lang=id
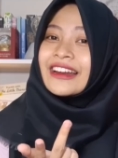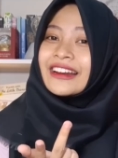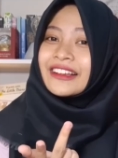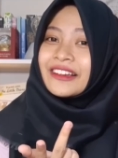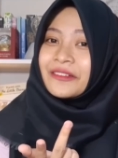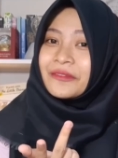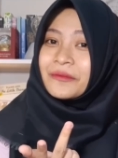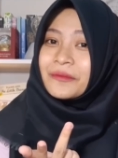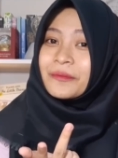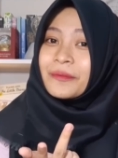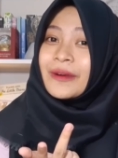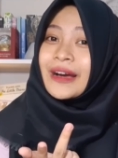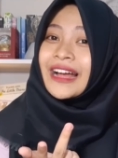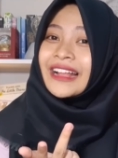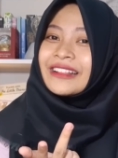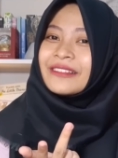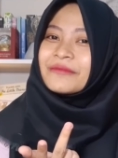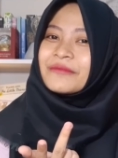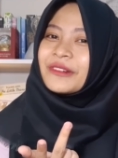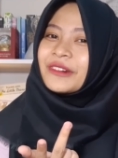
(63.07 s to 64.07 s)
dan
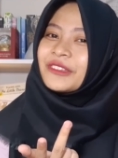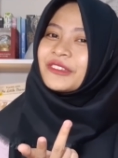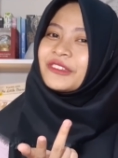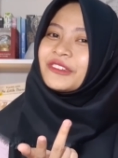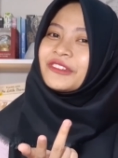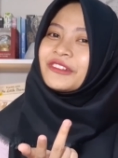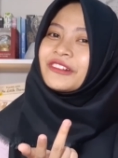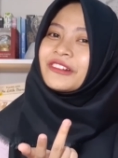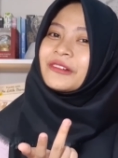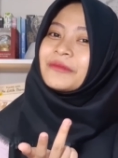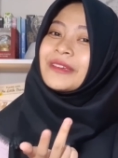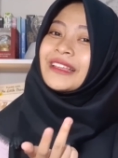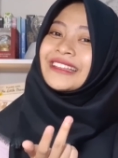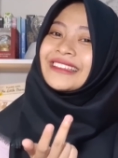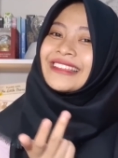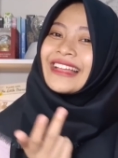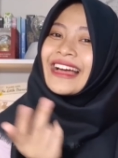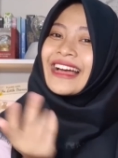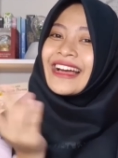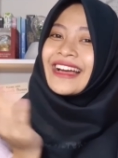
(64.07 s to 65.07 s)
keempat berjudul
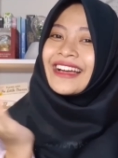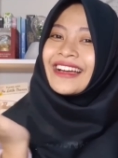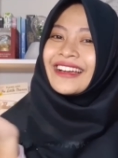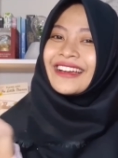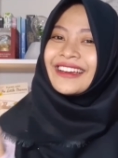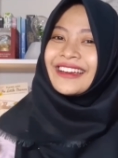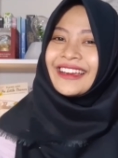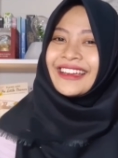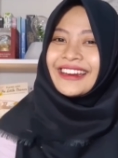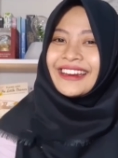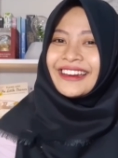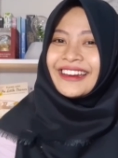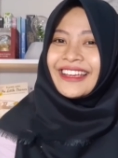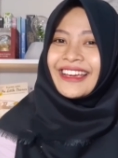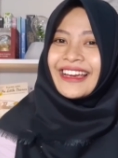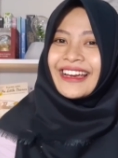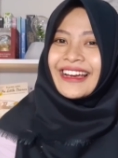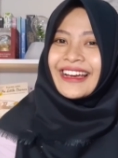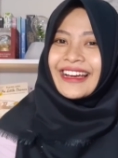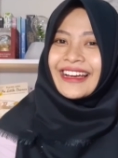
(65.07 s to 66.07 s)
bintang. Ini
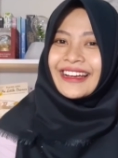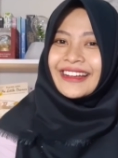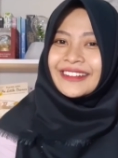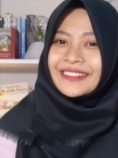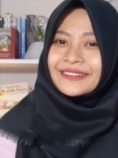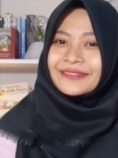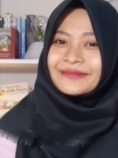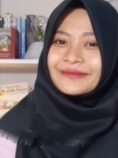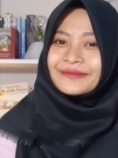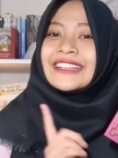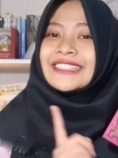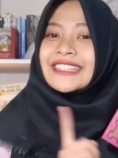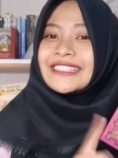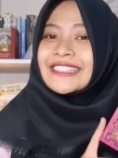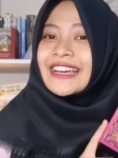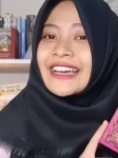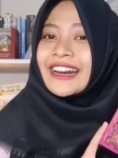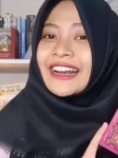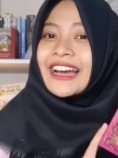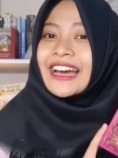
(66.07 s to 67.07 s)
dia.
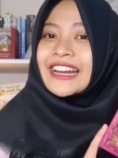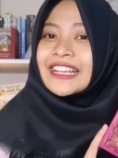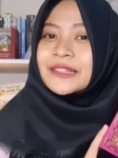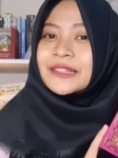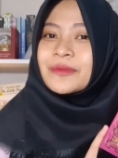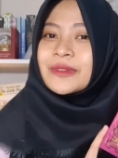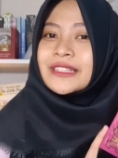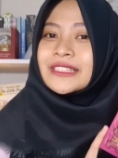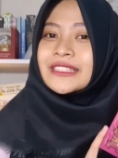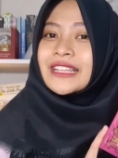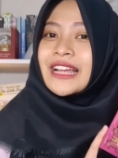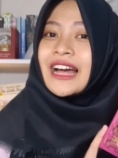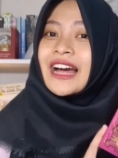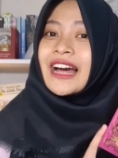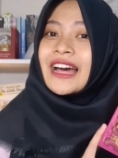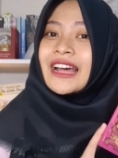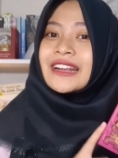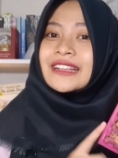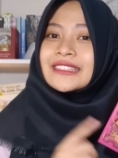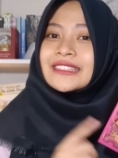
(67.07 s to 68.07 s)
Secara garis
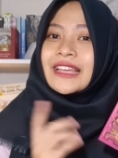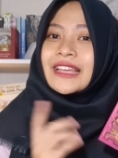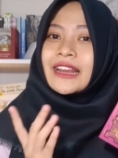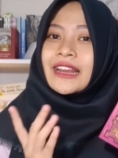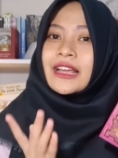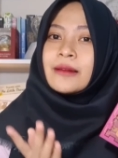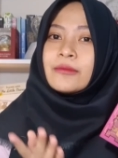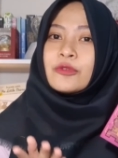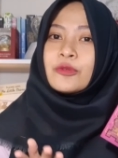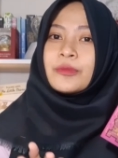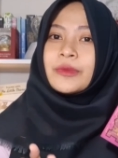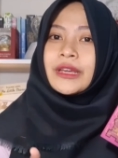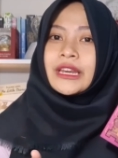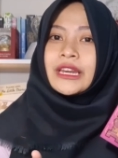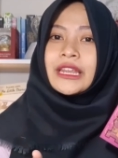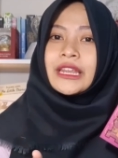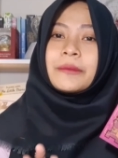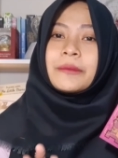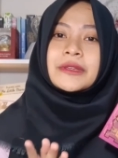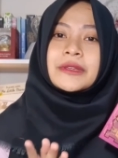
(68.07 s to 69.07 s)
besar, serial Bumi
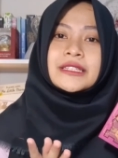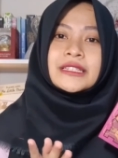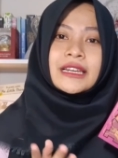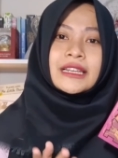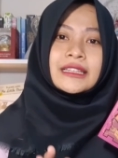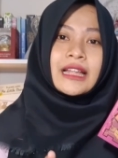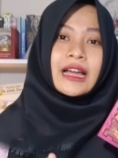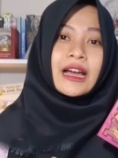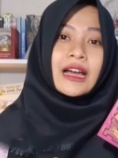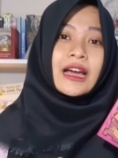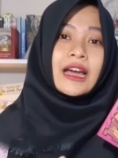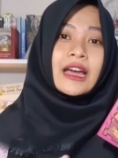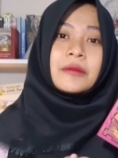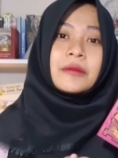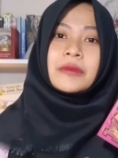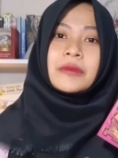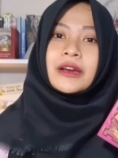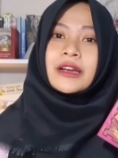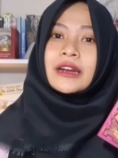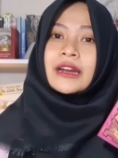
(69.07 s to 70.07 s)
ini
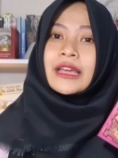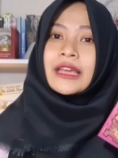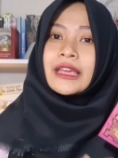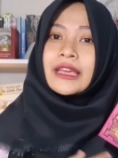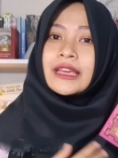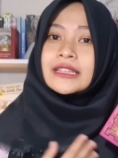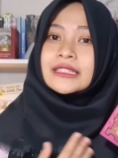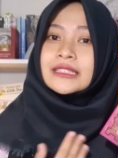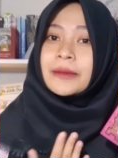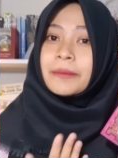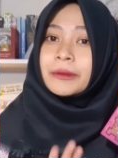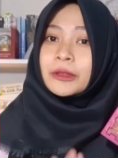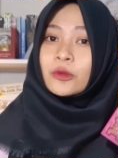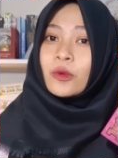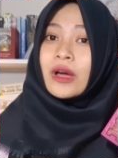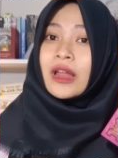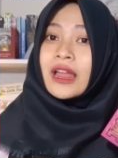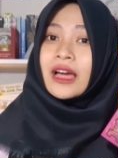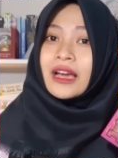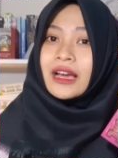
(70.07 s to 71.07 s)
menceritakan mengenai kisah
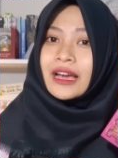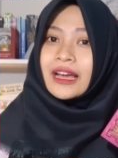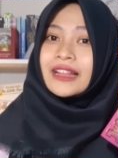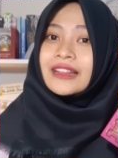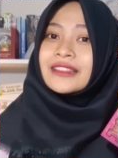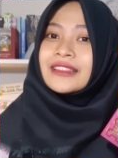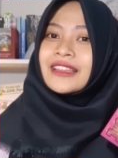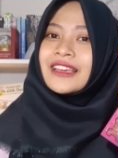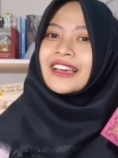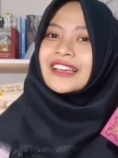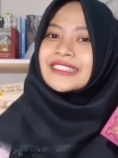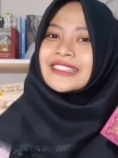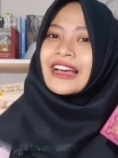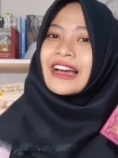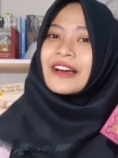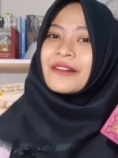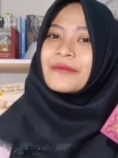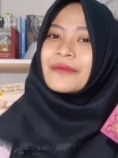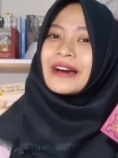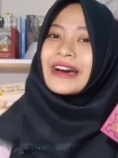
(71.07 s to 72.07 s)
petualangan tiga
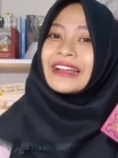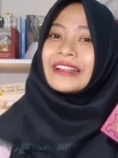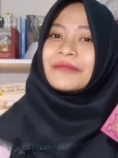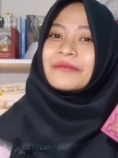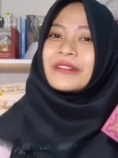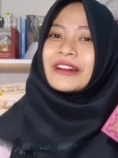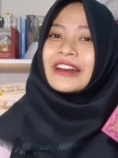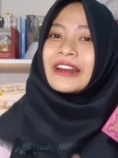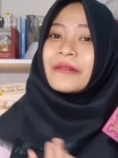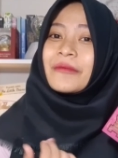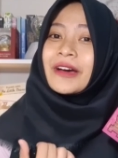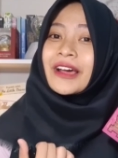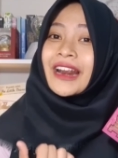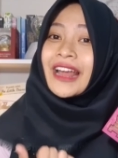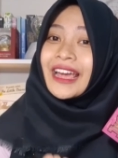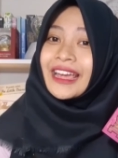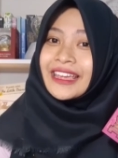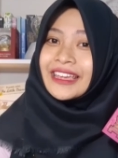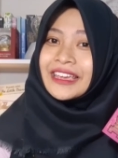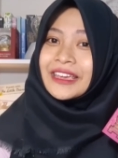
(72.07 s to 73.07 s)
sahabat bernama
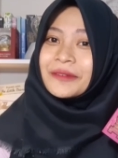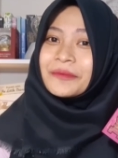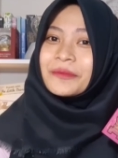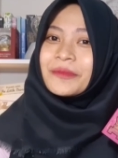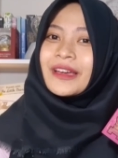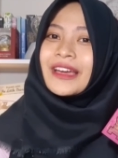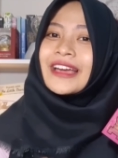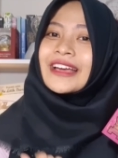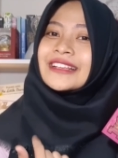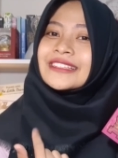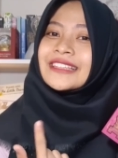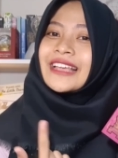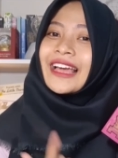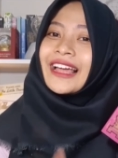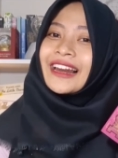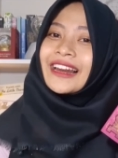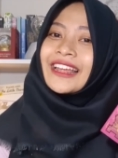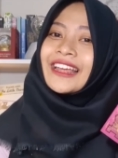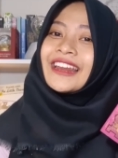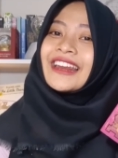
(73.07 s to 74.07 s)
Raib,
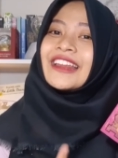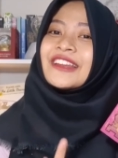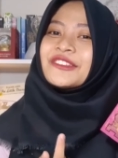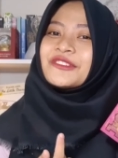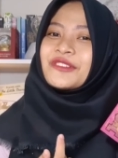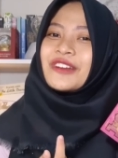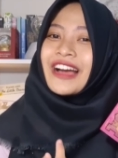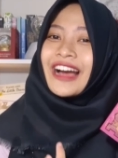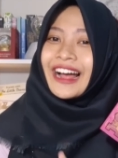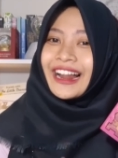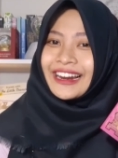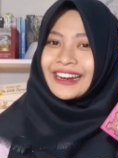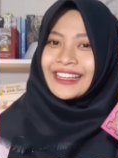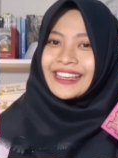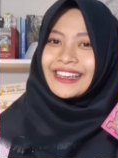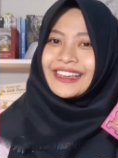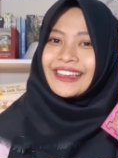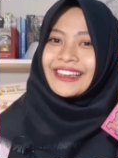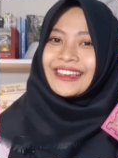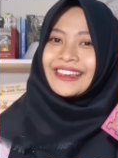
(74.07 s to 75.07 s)
Sally, dan juga
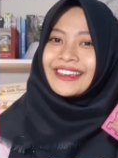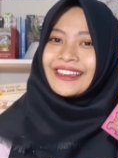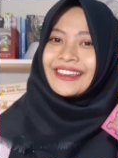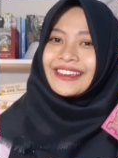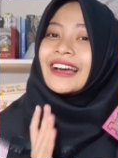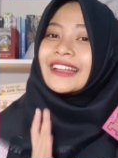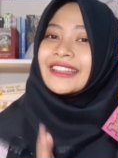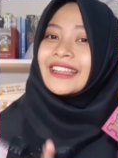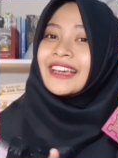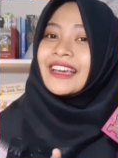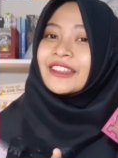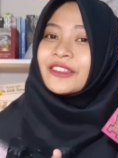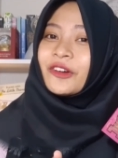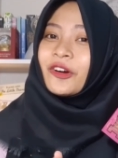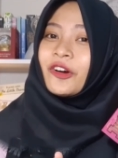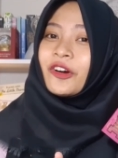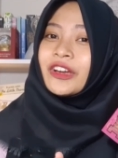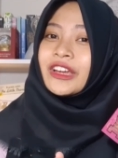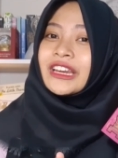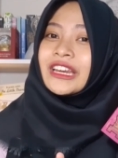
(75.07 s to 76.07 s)
Ali. Ketiga
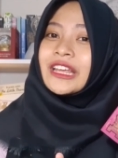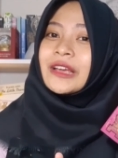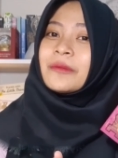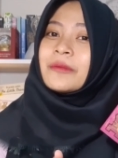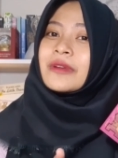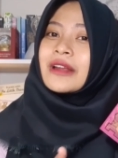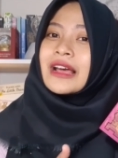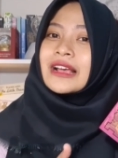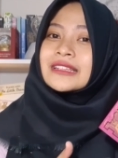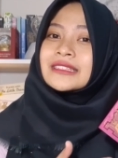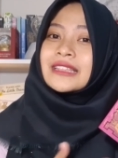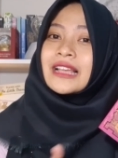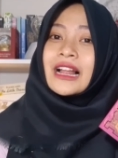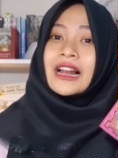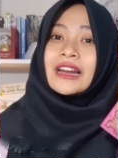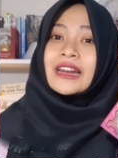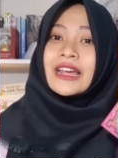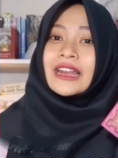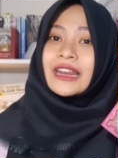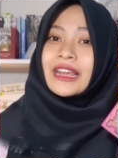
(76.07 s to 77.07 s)
tokoh ini
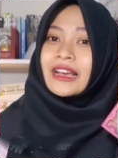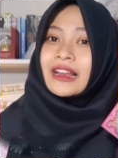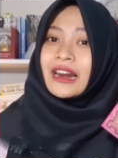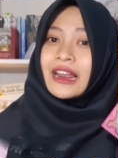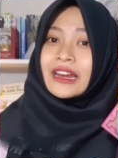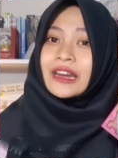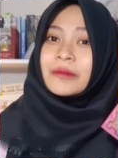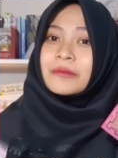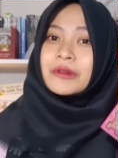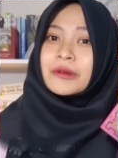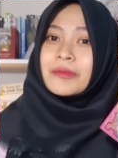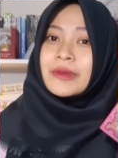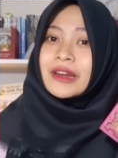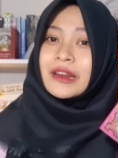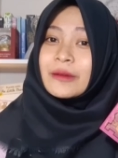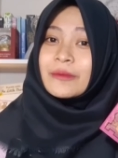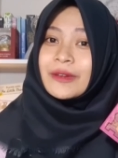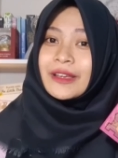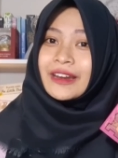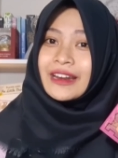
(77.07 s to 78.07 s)
berasal dari klan yang
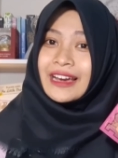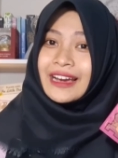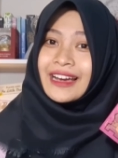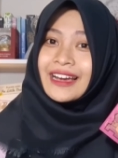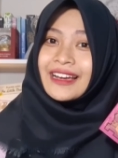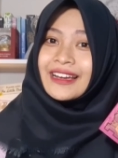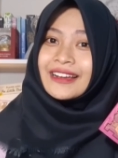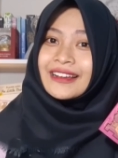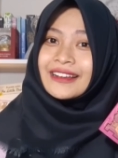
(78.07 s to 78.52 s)
berbeda-beda,